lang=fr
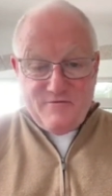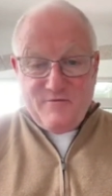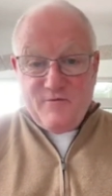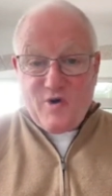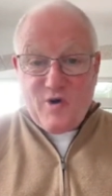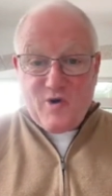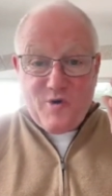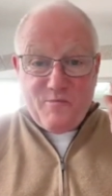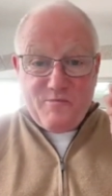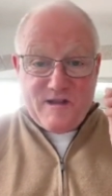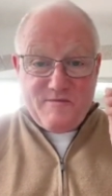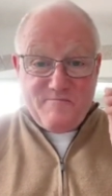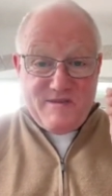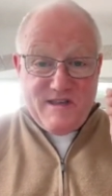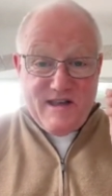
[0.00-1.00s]
faut qu'on
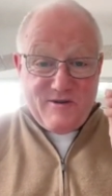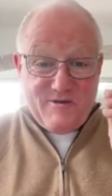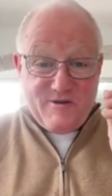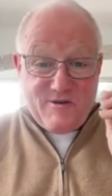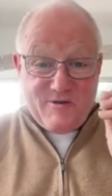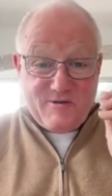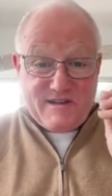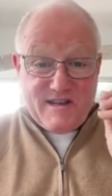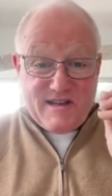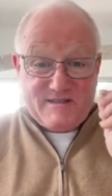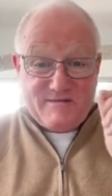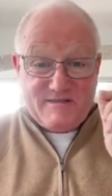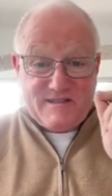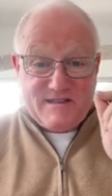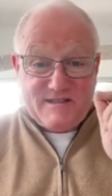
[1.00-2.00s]
comprenne bien le
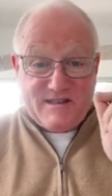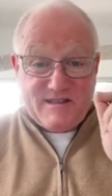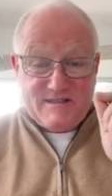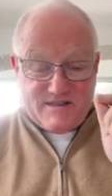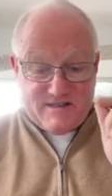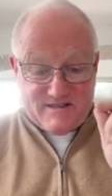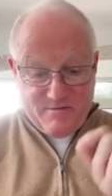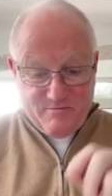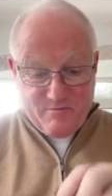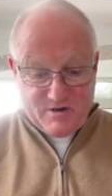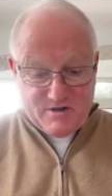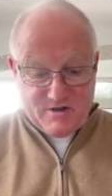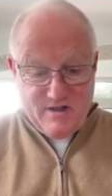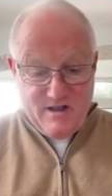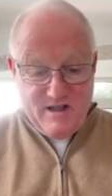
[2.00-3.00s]
contexte, c'est très très
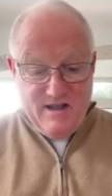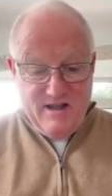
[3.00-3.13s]
important.